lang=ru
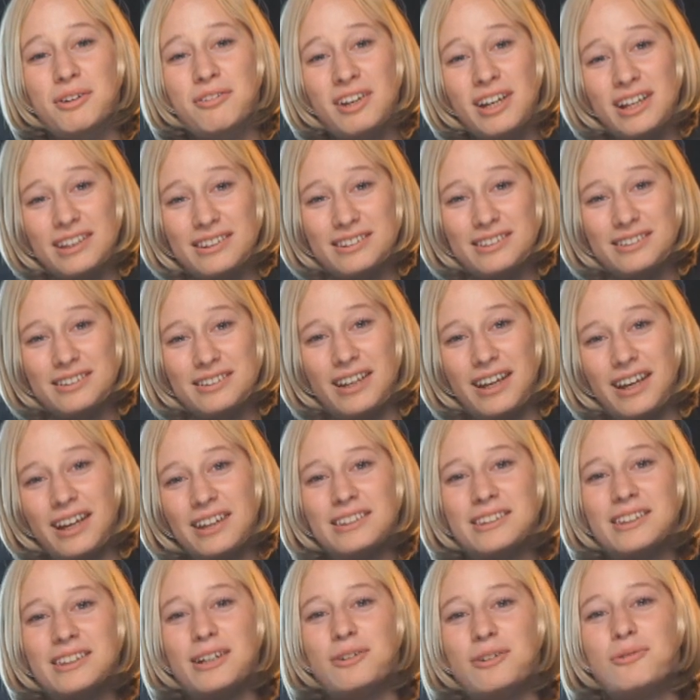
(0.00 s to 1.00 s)
Привет!
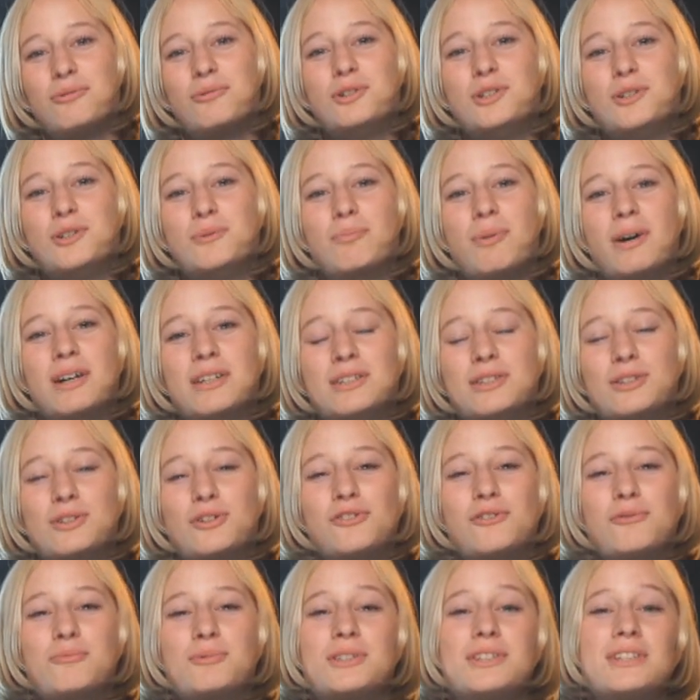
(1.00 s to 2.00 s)
Это курс по
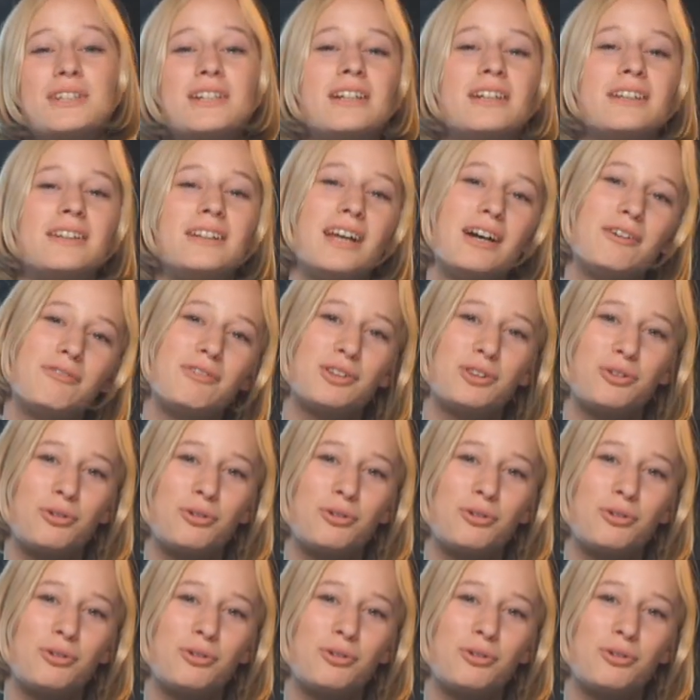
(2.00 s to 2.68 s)
основам стиля для